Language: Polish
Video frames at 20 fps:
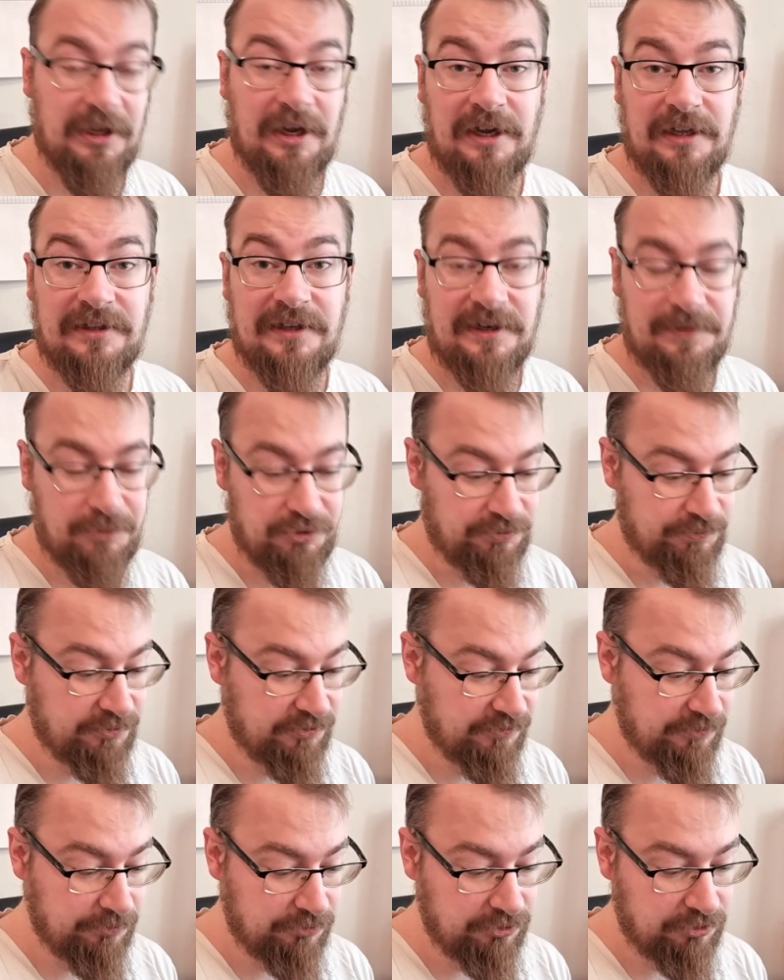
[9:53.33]
A tak
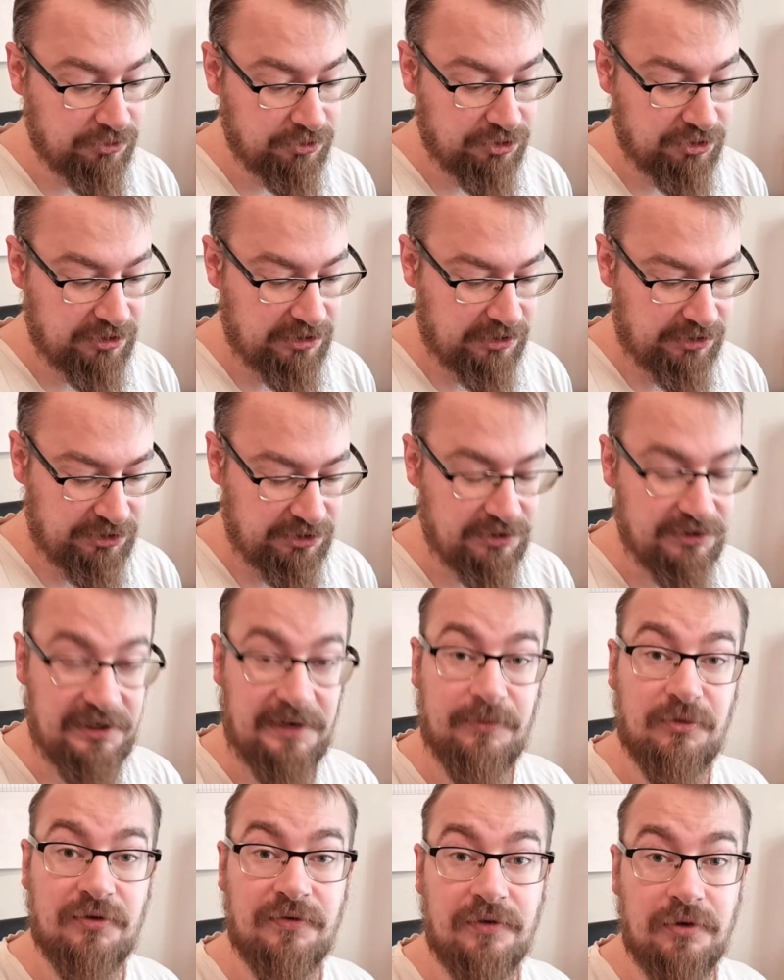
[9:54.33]
podpowiem tylko, że jak się
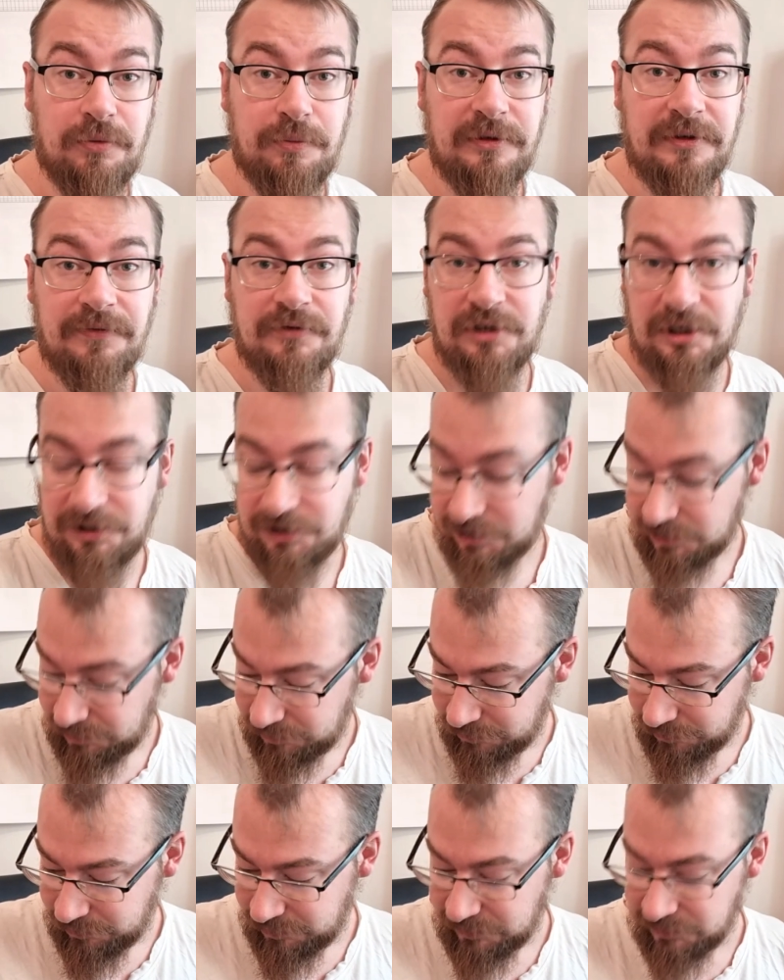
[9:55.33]
zamówił mnie
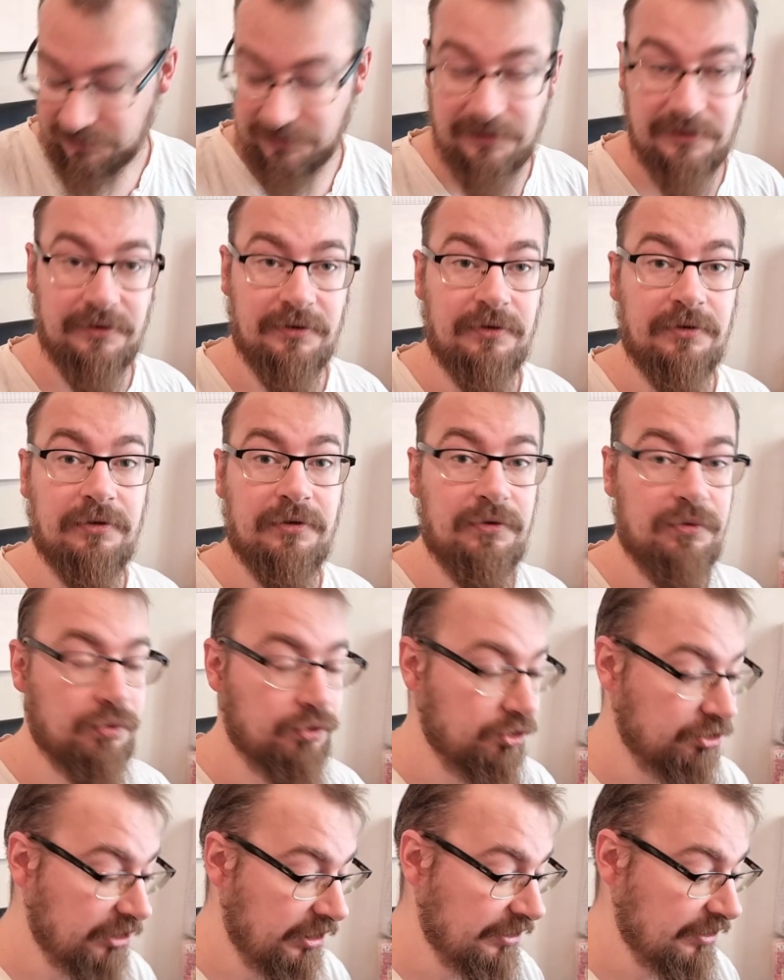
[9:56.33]
wcześniej, to jest y,
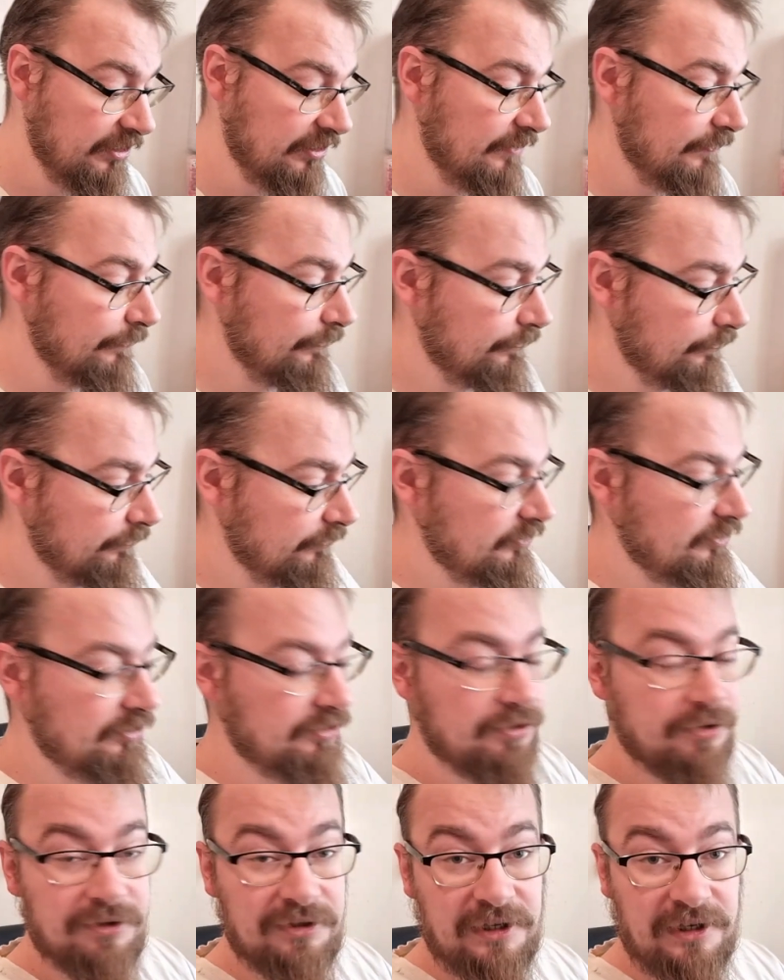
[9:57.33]
dużo taniej. I
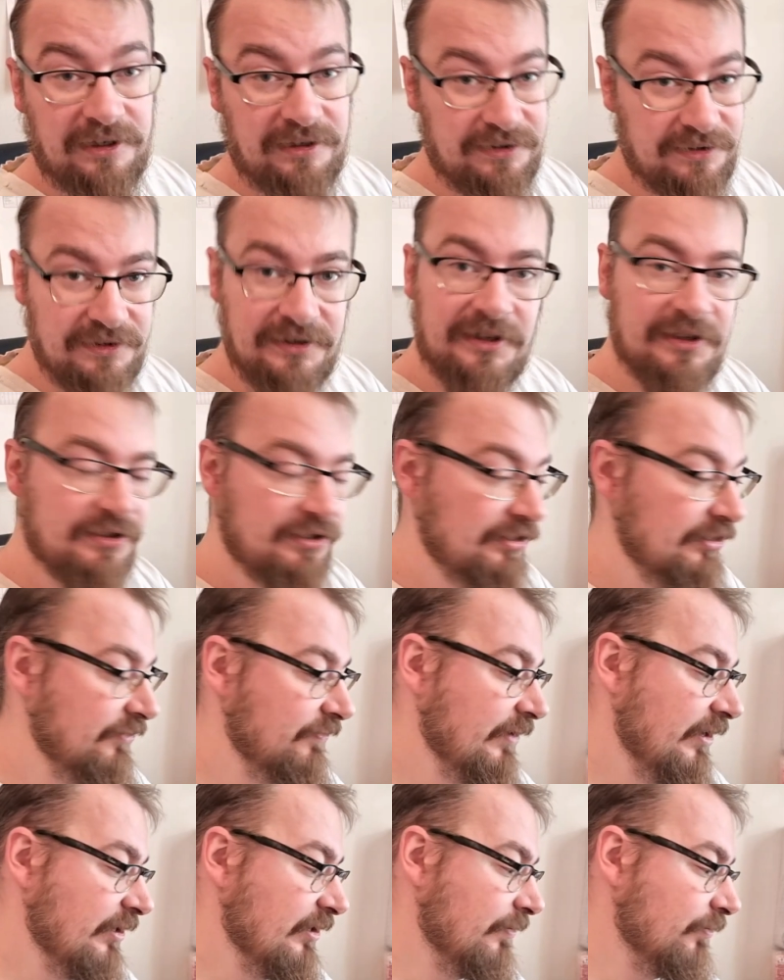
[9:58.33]
to tak
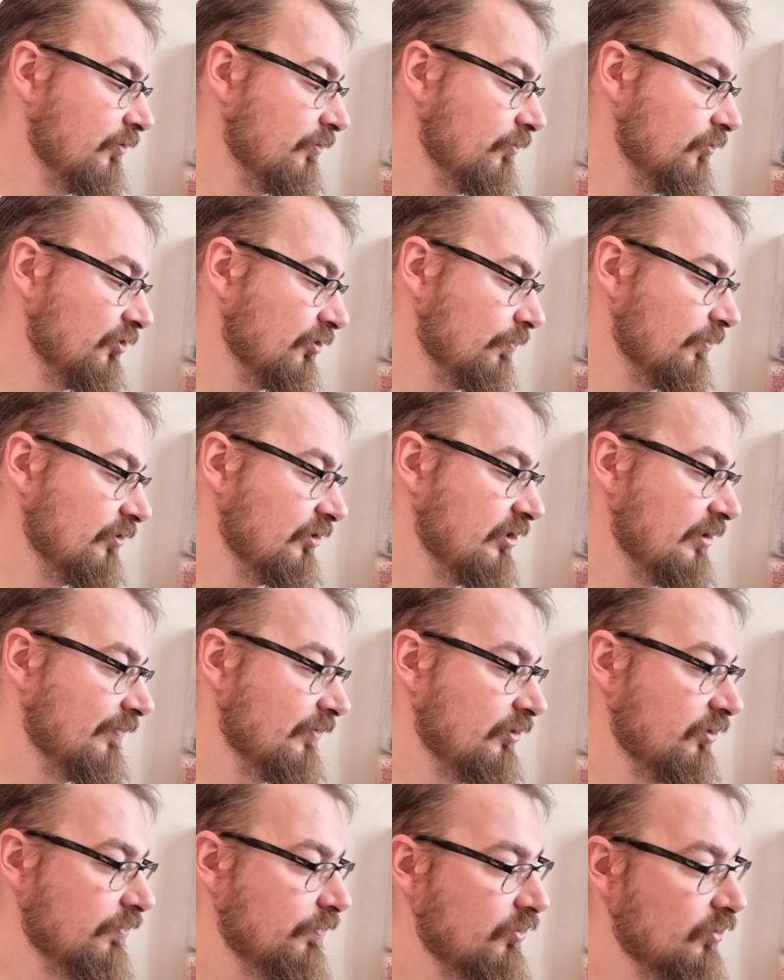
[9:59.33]
zdecydowanie, bo może być
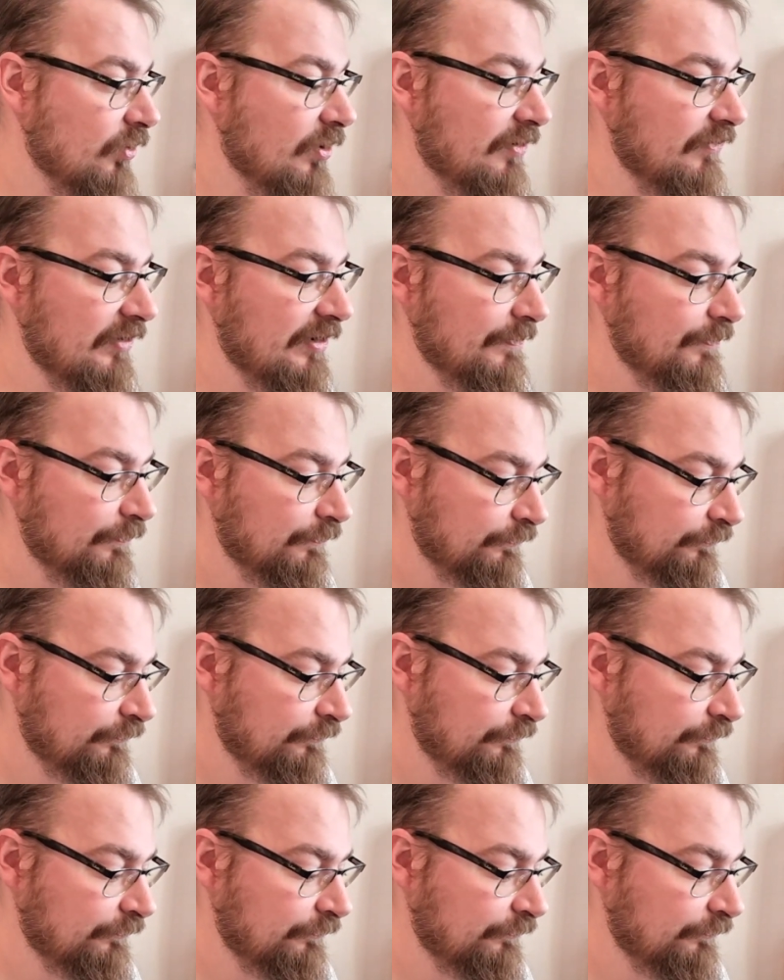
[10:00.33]
nawet o połowę.